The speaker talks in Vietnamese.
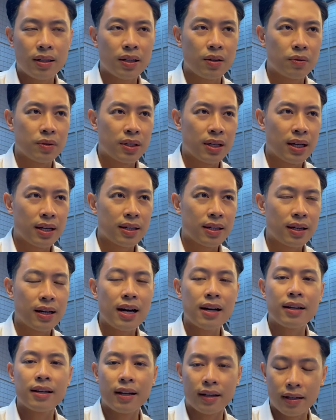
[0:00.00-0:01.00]
kiểu như là đỡ
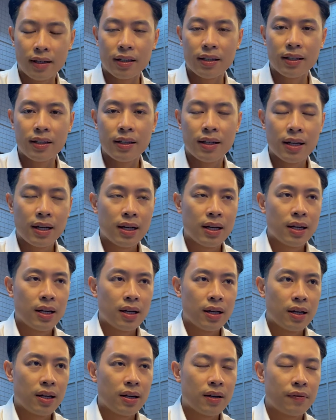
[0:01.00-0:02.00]
khắc nghiệt hơn ấy
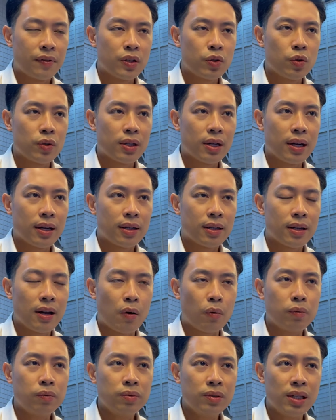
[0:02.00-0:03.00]
à, ví dụ như là
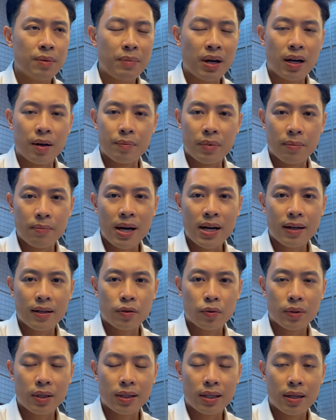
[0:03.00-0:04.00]
nóng nhưng mà ở miền bắc
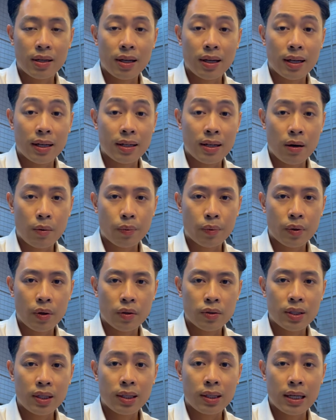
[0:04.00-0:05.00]
là chúng ta thấy là cái nóng
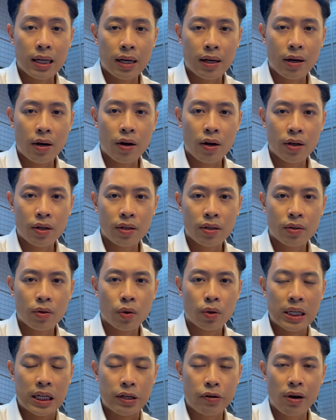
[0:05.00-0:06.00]
nó rất là oi
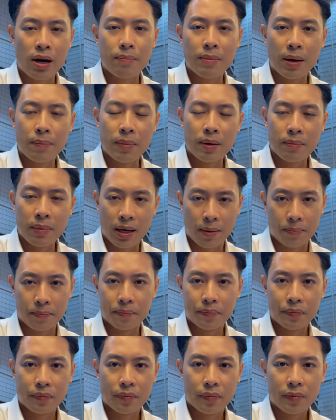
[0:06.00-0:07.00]
đôi khi nó hầm hập hầm hập
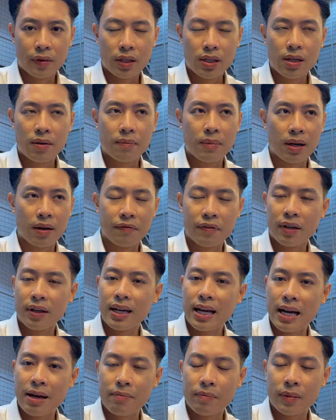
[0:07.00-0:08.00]
nhưng mà ở phía
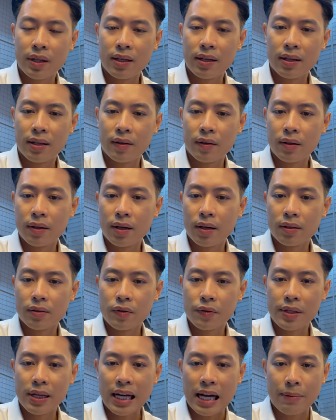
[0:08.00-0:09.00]
nam thì ờ,
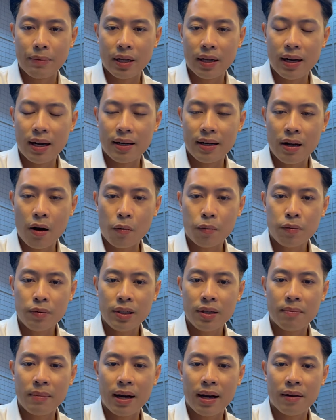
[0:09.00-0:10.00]
chúng ta cảm thấy là
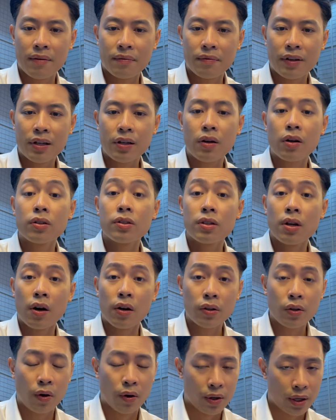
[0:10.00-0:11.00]
nóng nhưng mà vẫn có
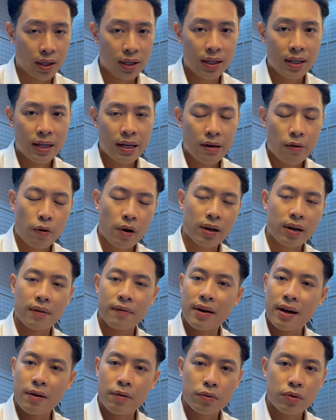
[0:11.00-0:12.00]
gió thổi ấy hoặc là
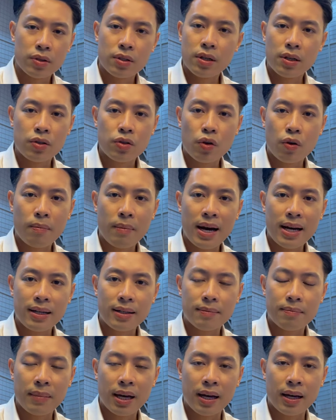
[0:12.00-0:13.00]
vào những cái chỗ mát
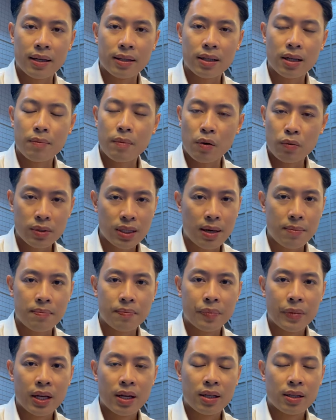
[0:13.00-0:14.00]
mẻ những cái bóng
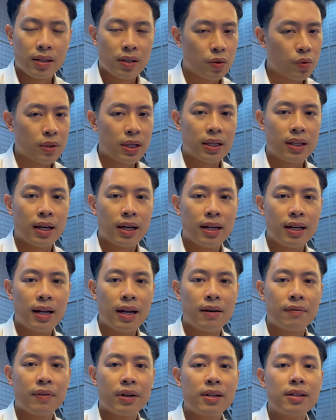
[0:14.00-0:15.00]
dâm thì chúng ta thấy
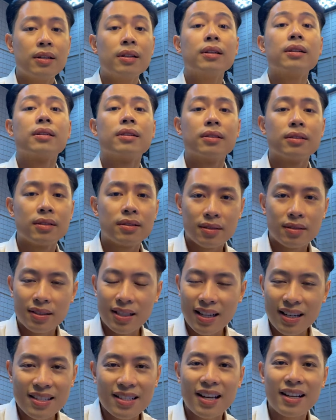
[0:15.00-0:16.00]
là vẫn
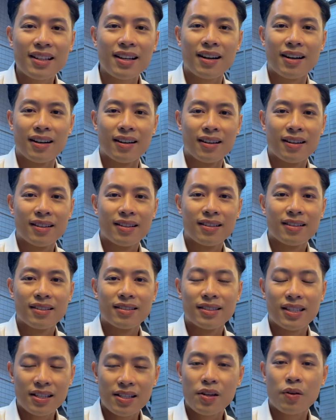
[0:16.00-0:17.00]
rất là dễ thở
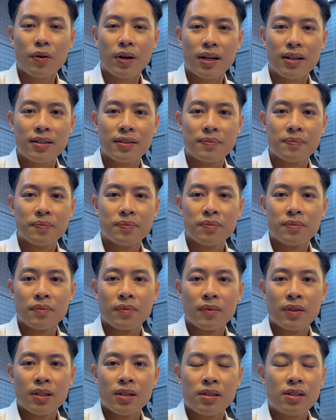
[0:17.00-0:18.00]
dễ chịu hơn
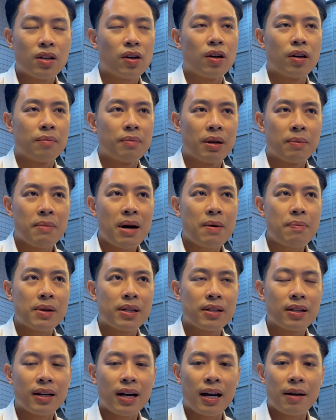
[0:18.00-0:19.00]
chứ còn ở miền Bắc
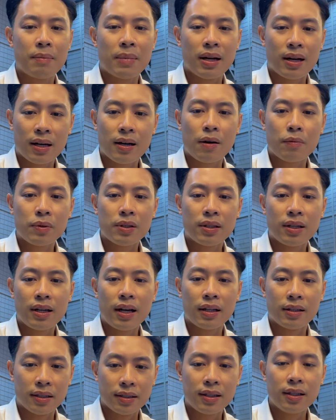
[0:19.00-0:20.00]
mà những ngày mà nắng nóng như thế
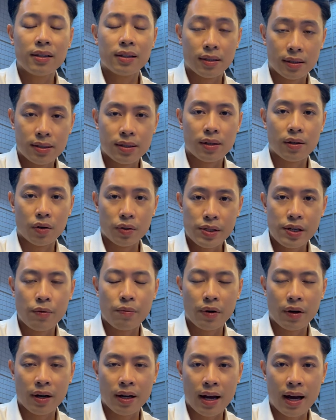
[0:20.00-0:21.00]
này thời tiết thực sự khó chịu
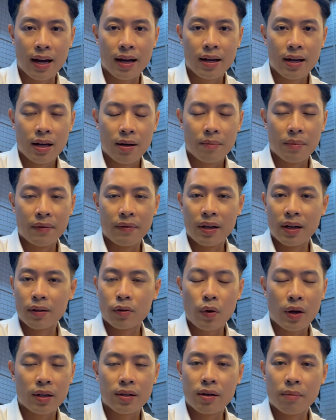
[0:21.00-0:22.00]
mọi người ạ bởi vì là
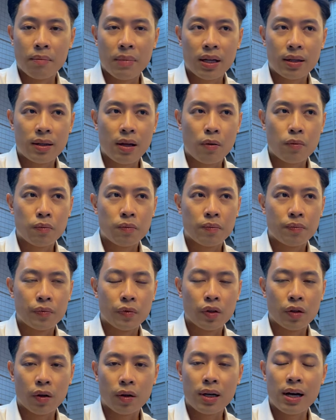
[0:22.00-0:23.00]
toàn đường bê tông
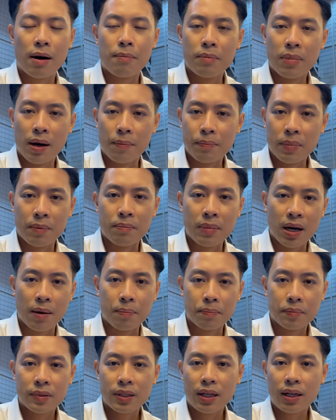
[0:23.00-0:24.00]
rồi nó cứ hầm hập hầm
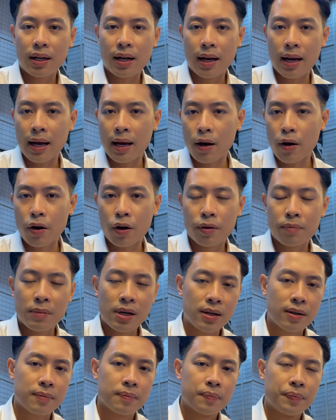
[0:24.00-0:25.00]
hập rất là oi
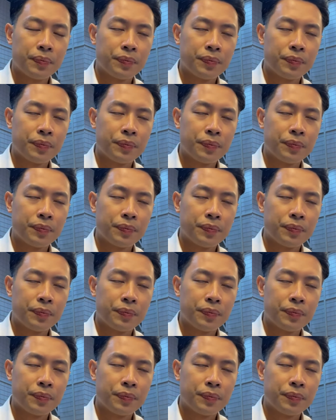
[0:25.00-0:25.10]
bức